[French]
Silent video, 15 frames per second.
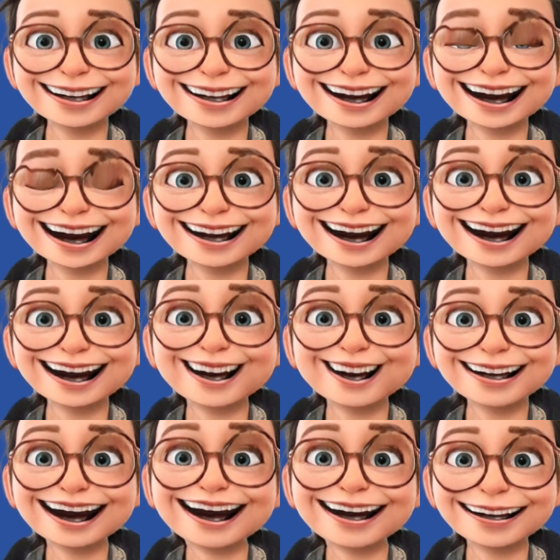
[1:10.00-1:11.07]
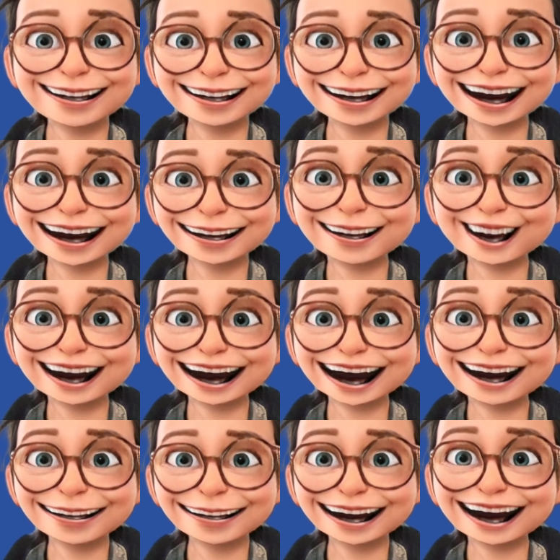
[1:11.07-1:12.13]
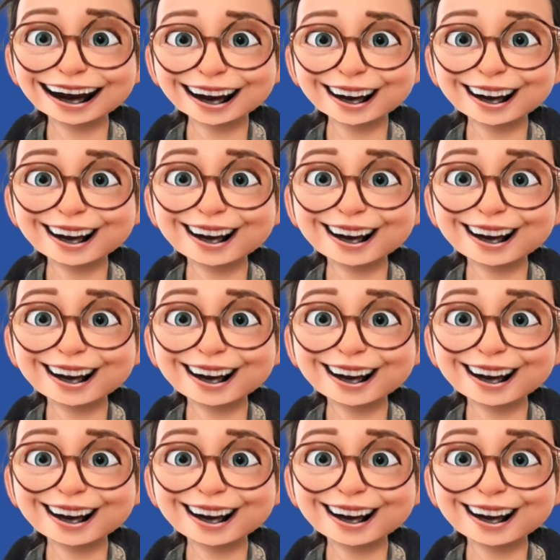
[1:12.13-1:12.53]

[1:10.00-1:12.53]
http wwwelyséefr